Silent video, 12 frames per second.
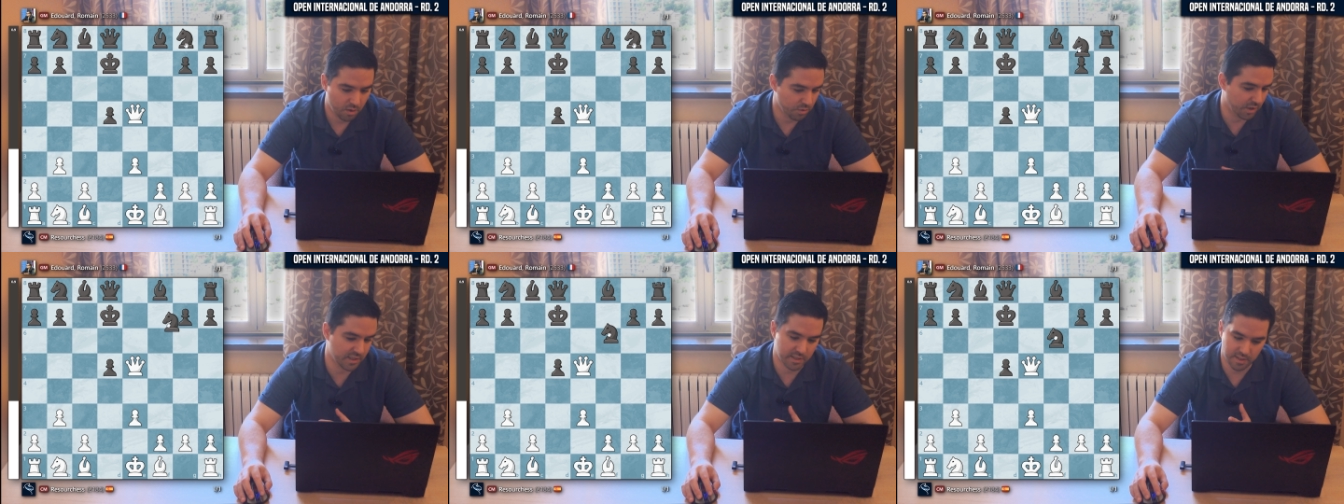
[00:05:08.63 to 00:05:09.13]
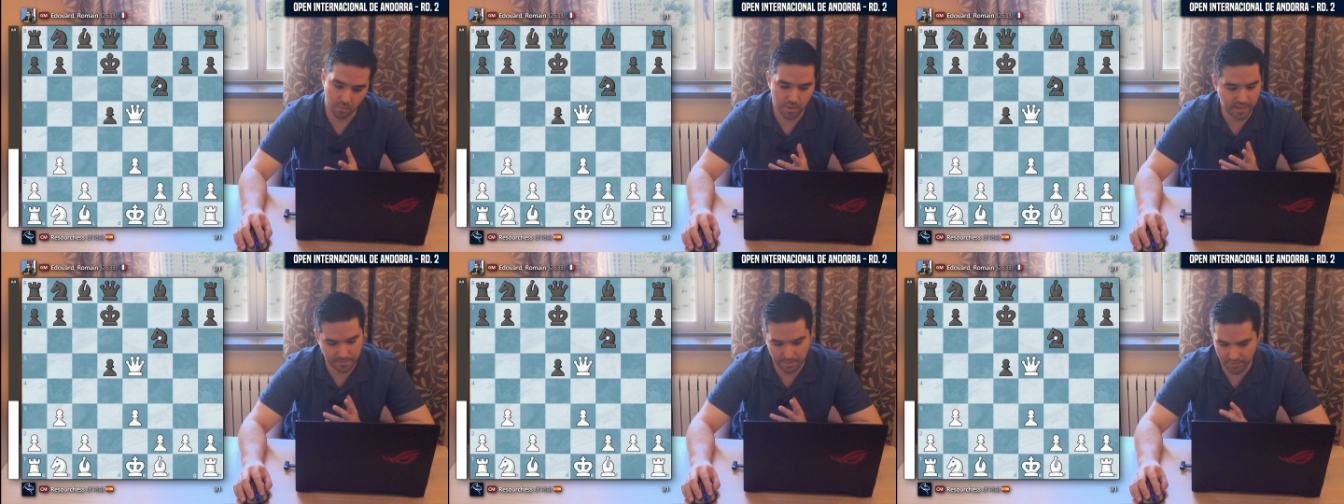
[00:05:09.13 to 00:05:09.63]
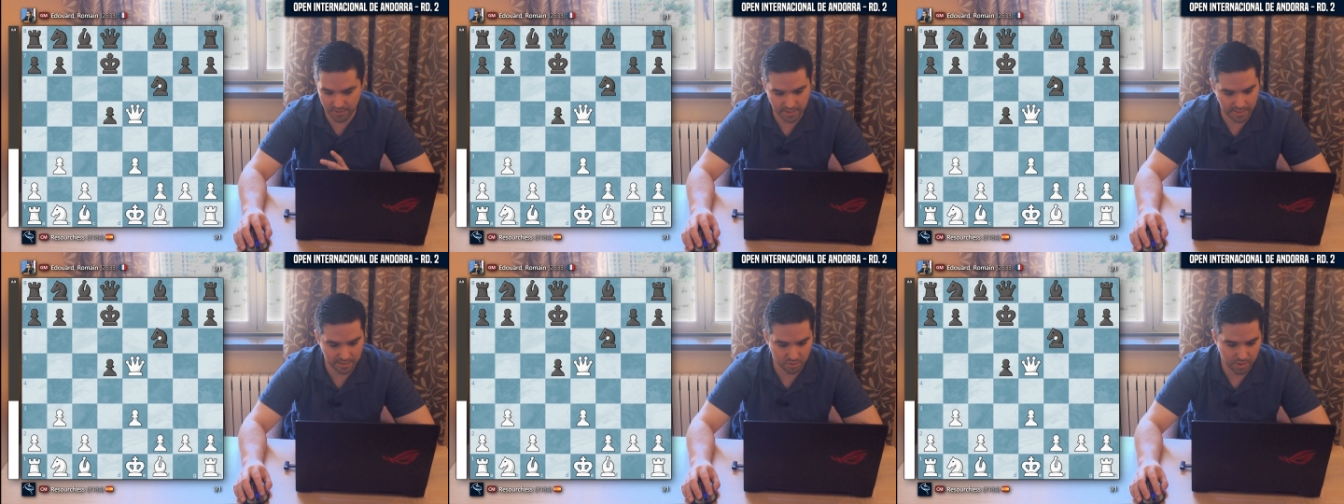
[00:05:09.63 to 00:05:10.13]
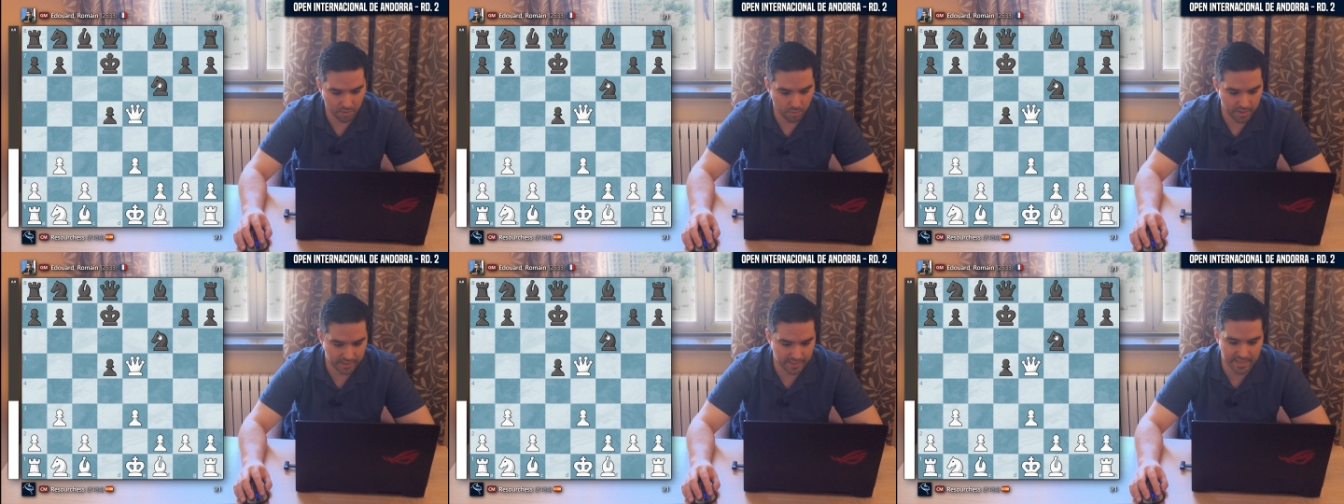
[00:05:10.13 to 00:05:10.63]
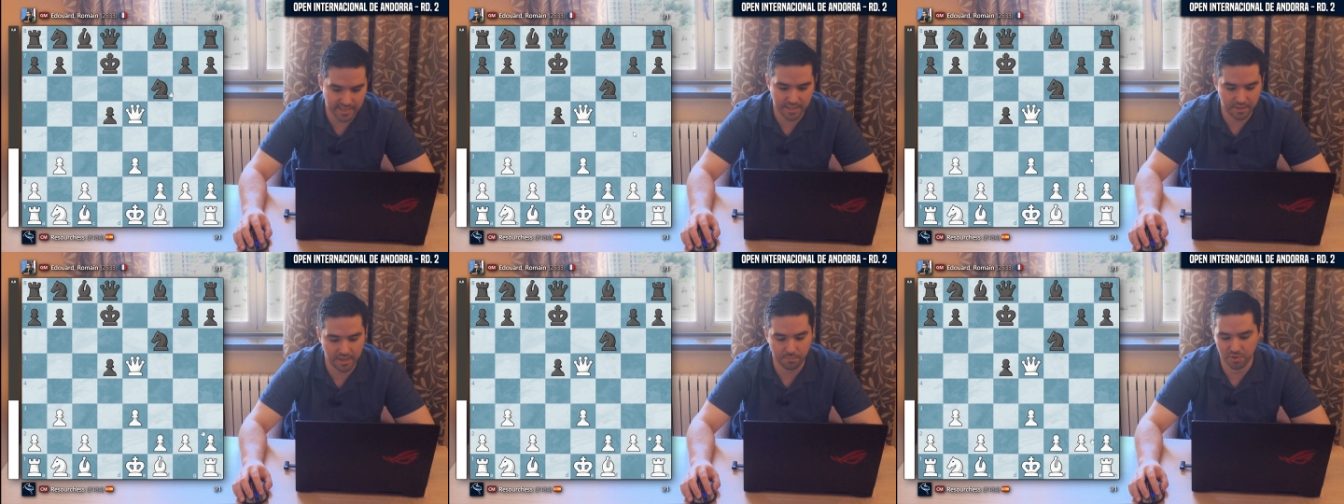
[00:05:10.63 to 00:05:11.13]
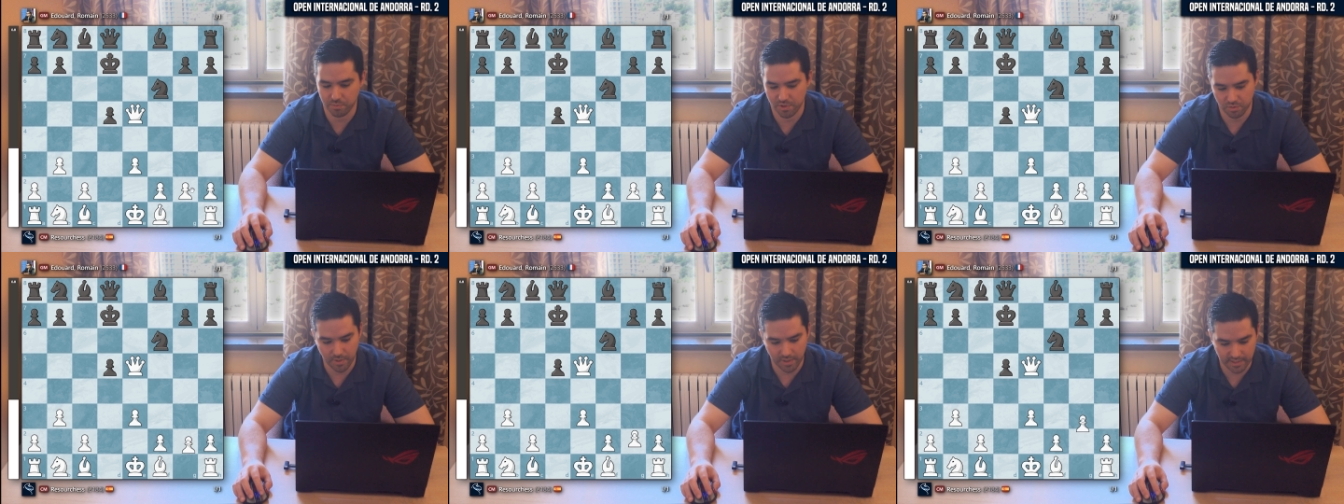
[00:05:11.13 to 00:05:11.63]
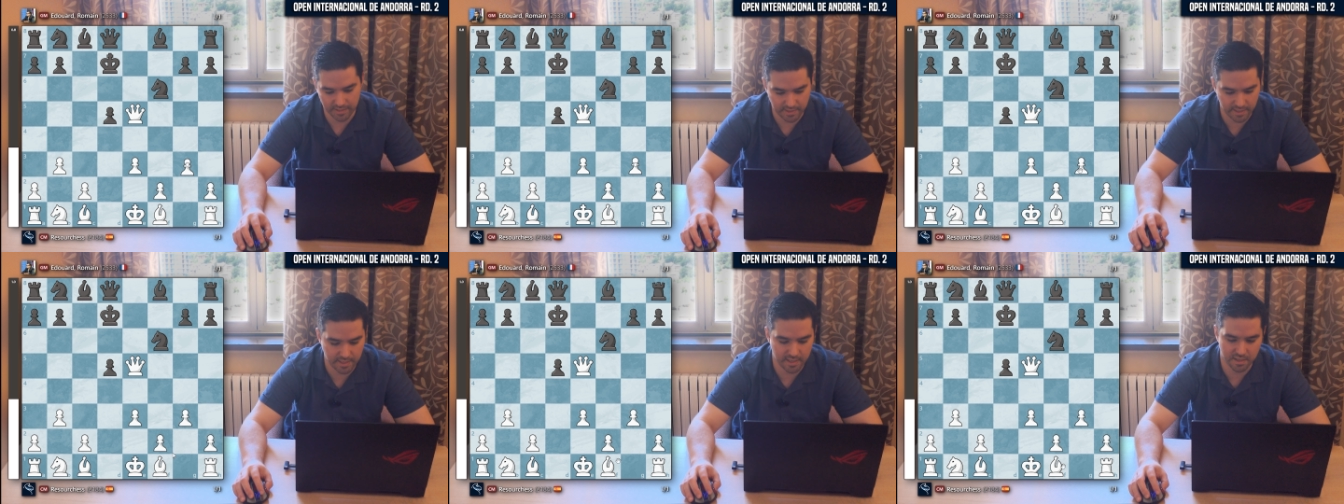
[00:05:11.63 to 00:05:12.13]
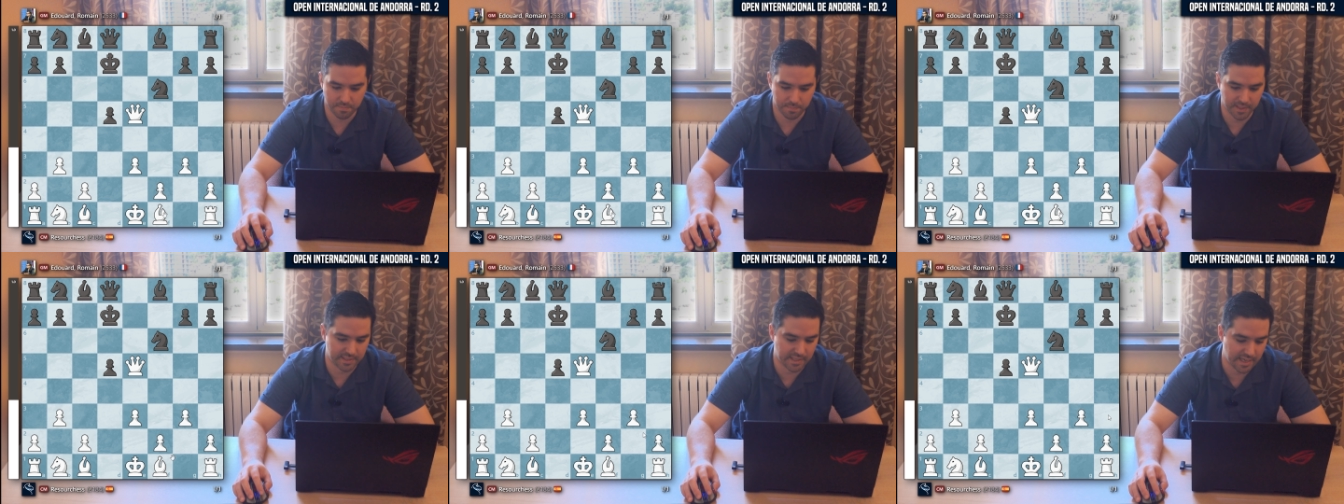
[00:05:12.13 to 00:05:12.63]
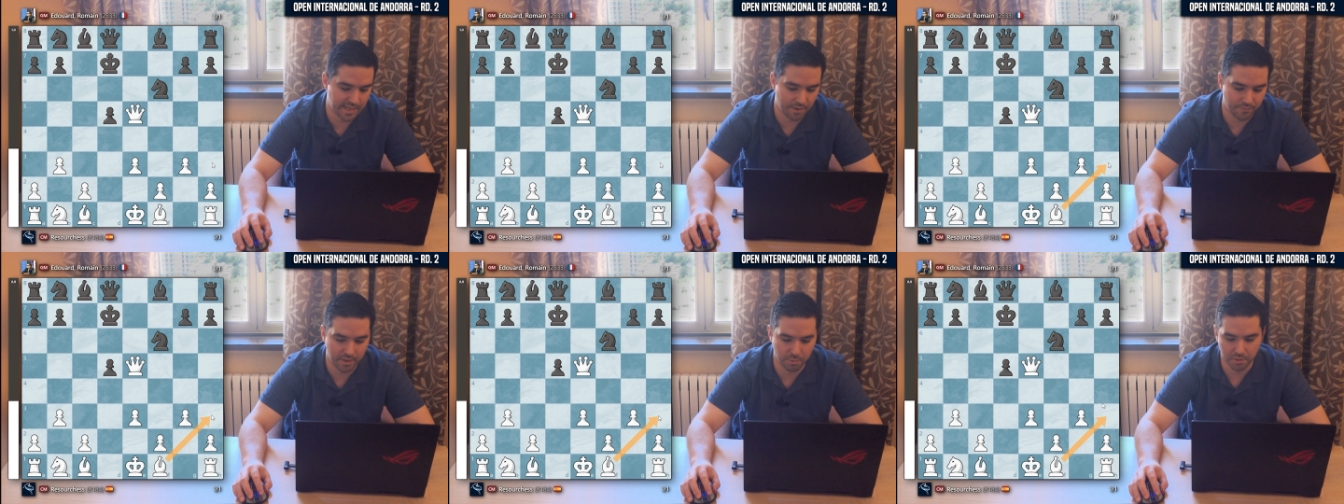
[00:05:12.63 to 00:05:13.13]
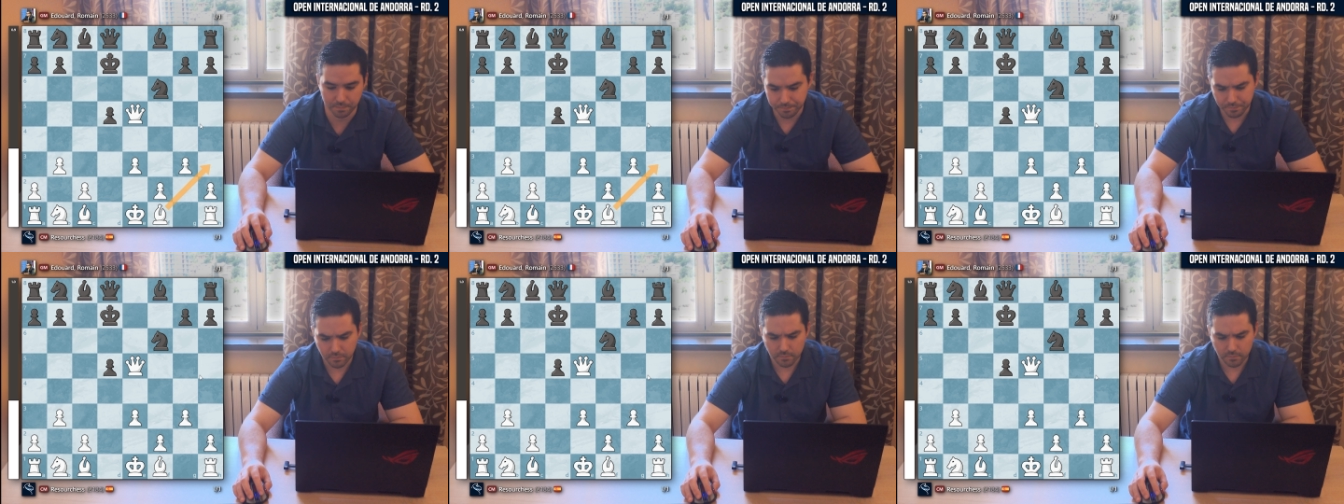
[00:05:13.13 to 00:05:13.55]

yo que sé, si te juegan cabeza 6 o la jugada que quieren hacer, pues puedes jugar G3 para traer el alfil, bueno,